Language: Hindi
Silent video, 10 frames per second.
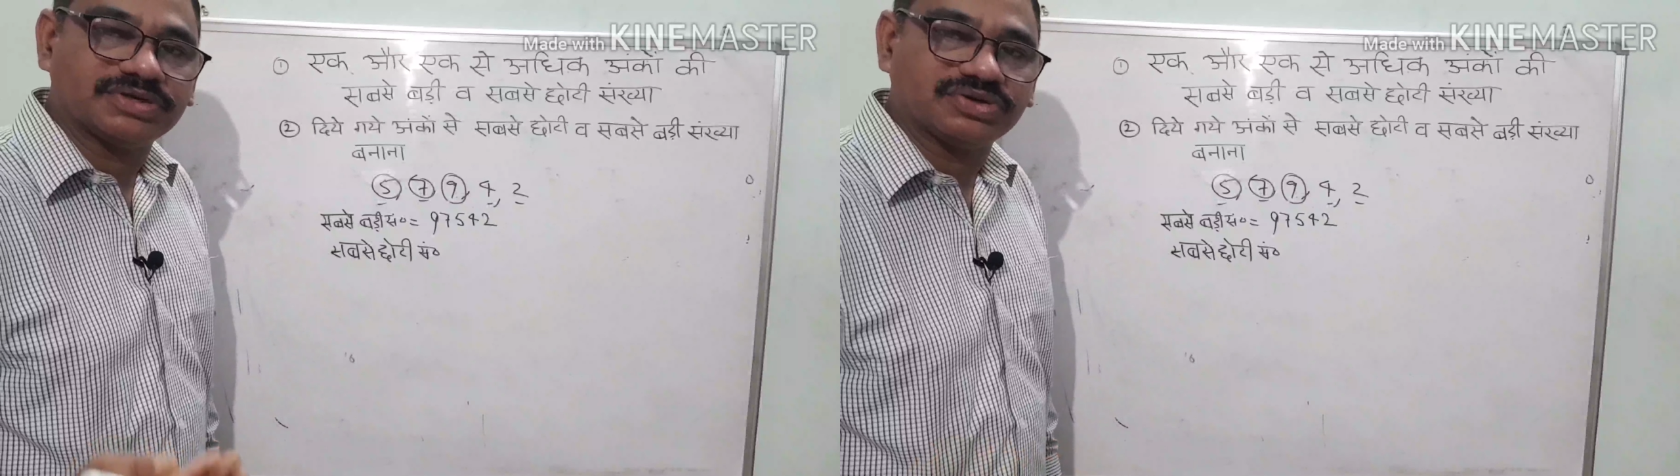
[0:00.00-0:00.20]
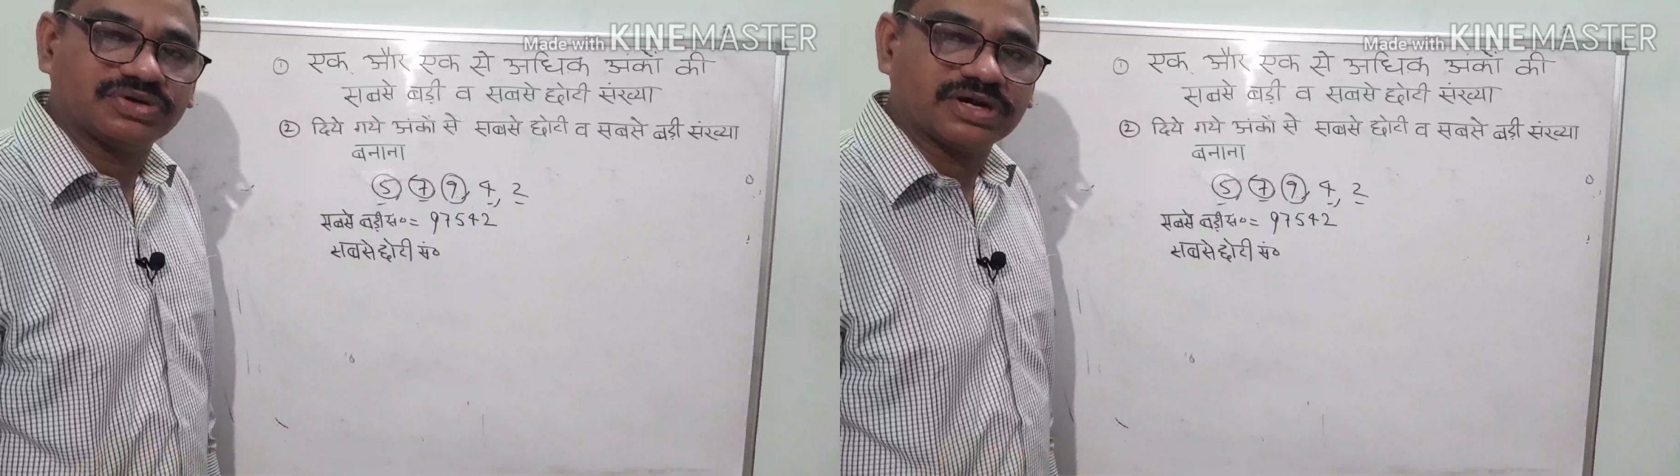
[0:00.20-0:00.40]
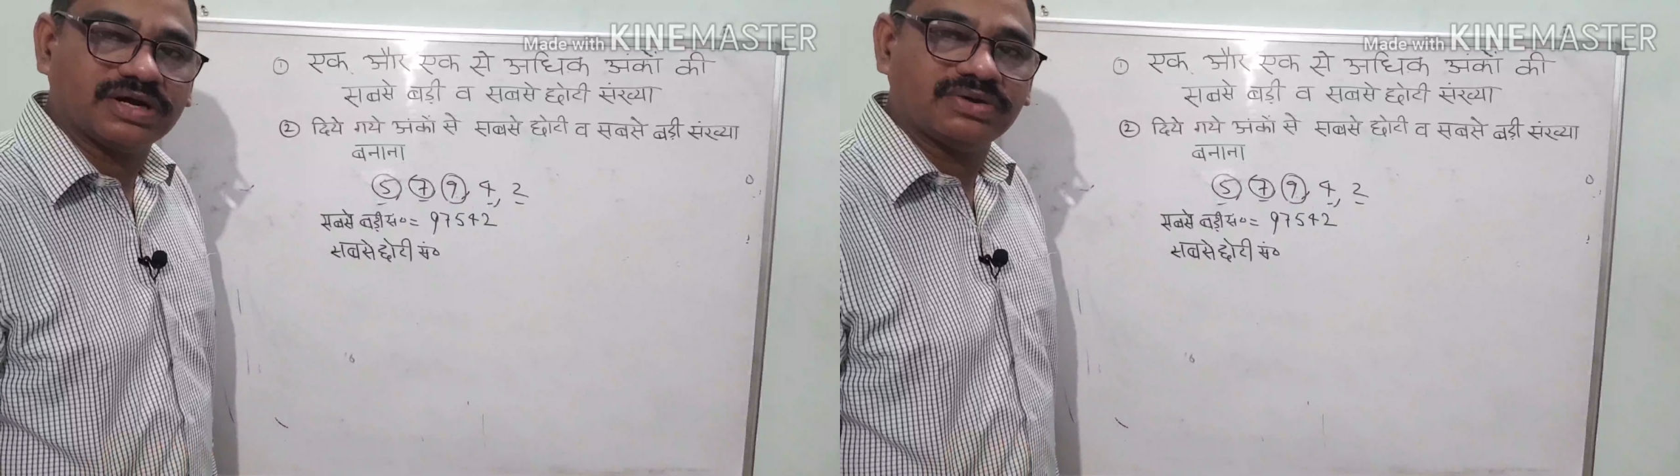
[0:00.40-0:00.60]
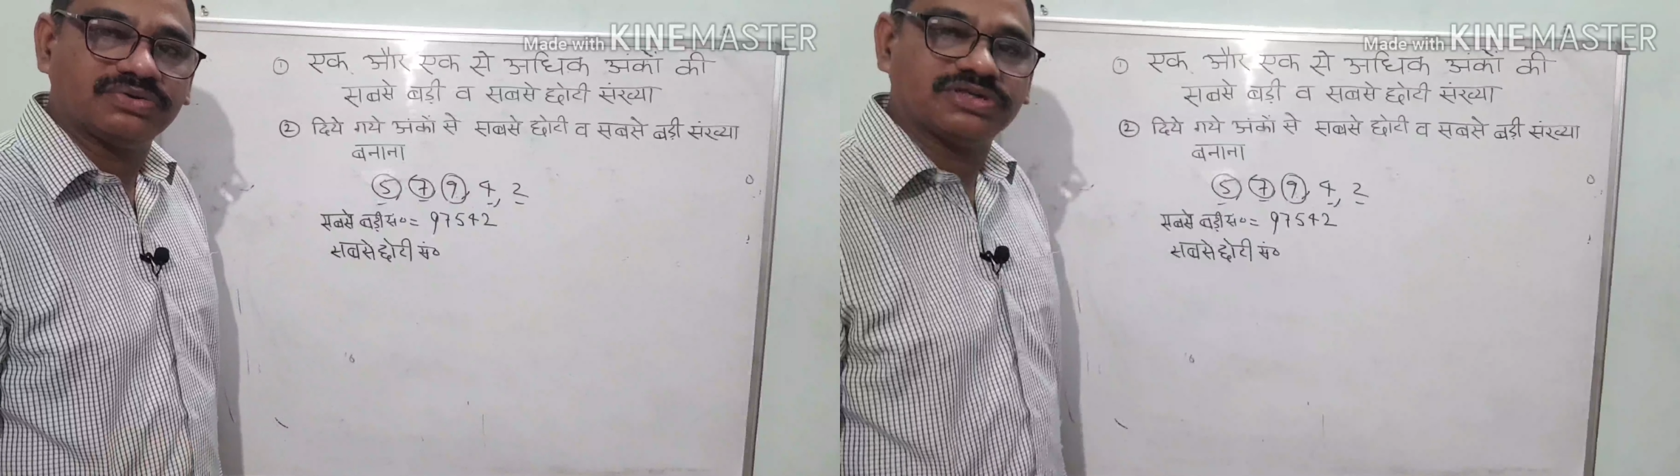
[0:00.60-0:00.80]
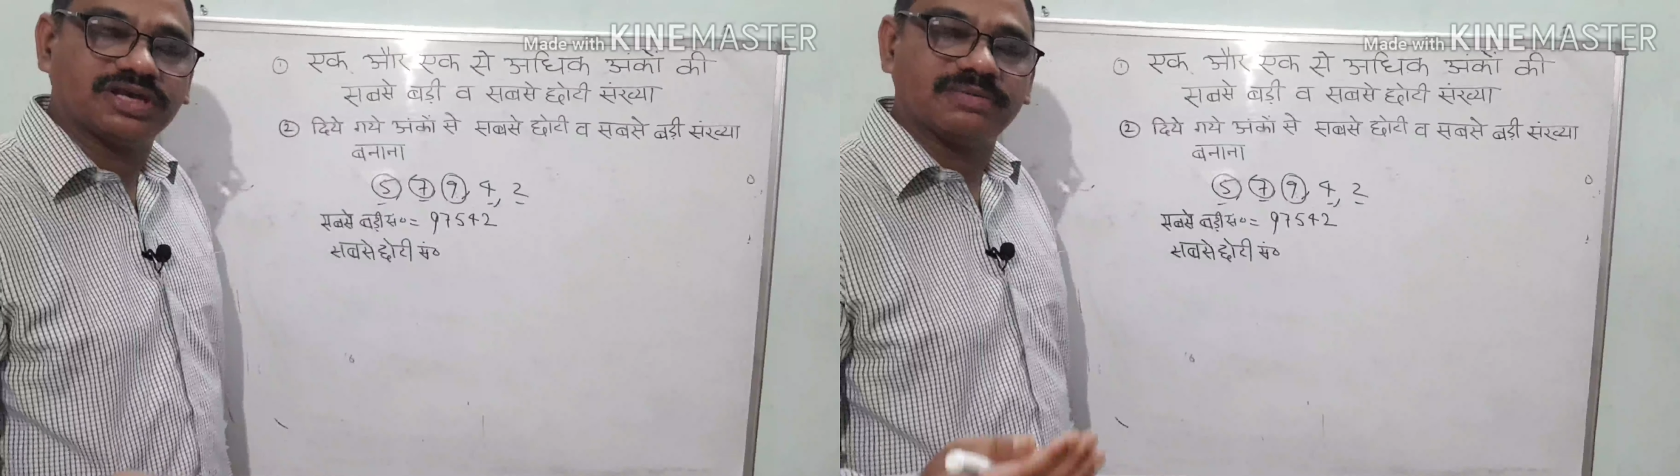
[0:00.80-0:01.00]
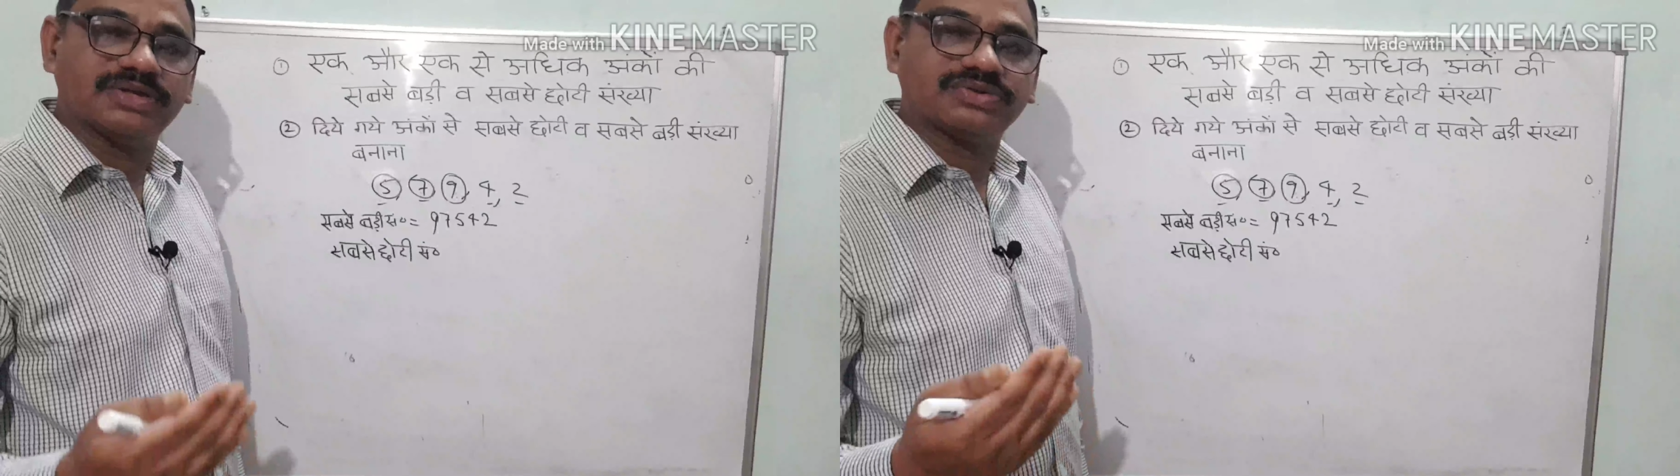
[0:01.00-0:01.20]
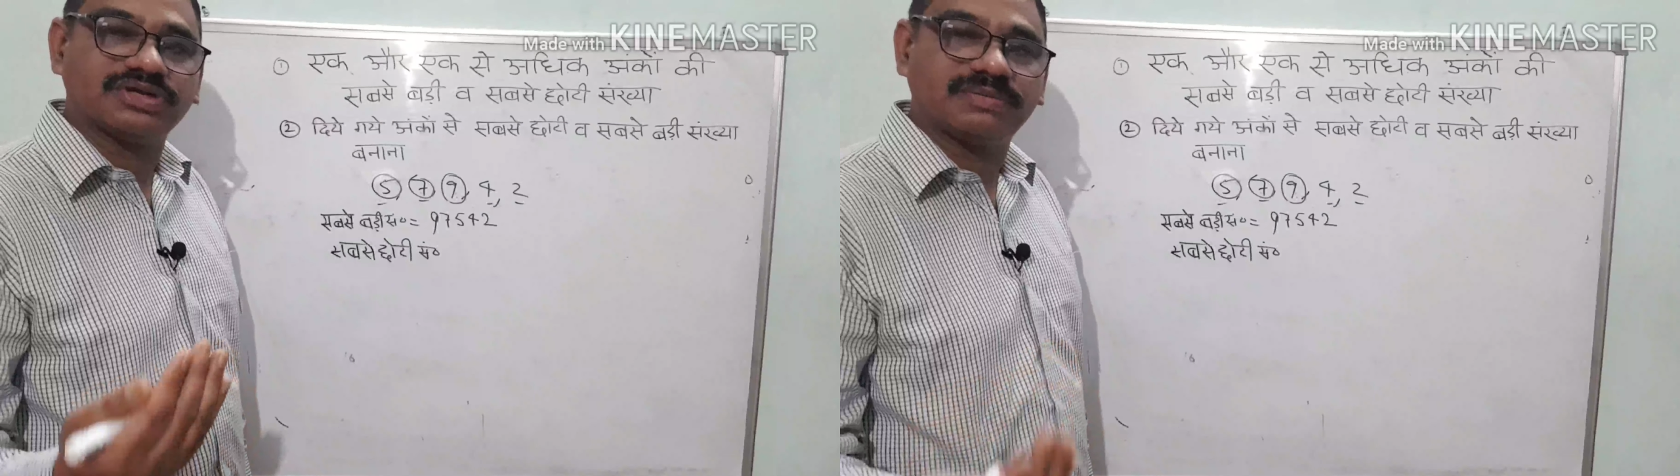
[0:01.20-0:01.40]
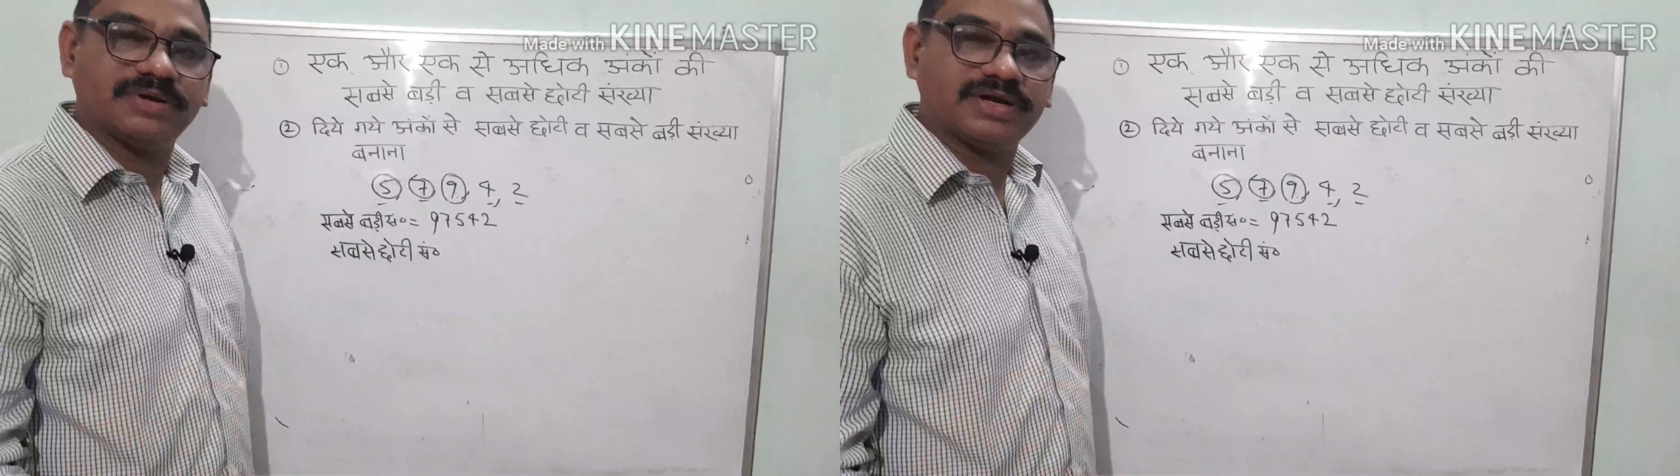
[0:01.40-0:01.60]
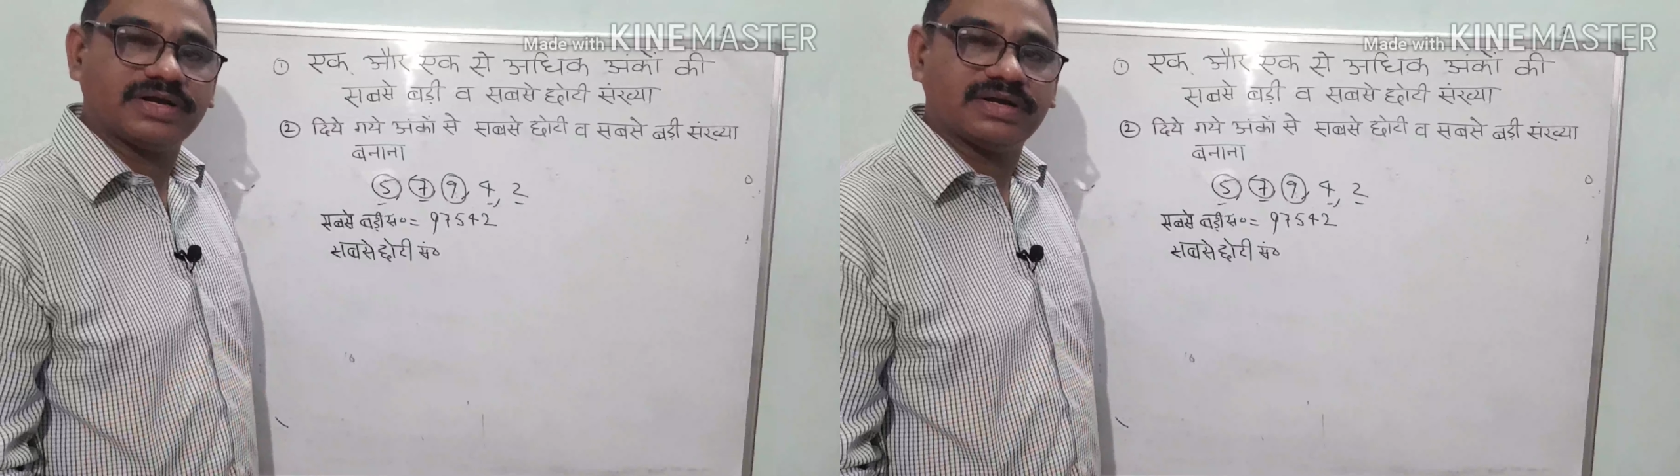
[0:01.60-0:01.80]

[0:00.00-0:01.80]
छोटा उसके बाद उसका बड़ा